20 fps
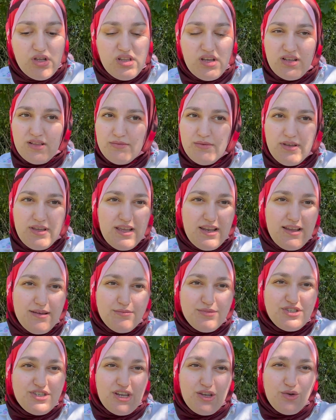aklıma gelen bir
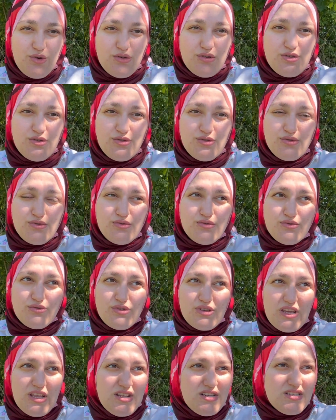şey yok.
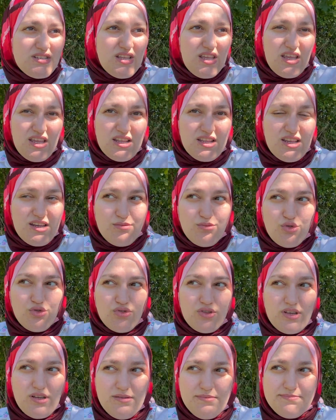Gelirse eklerim onu
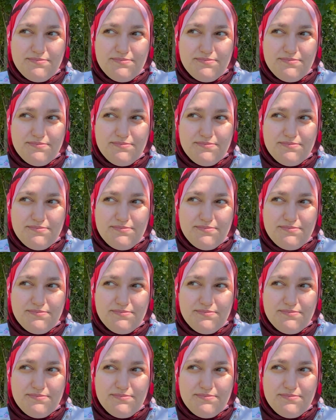da.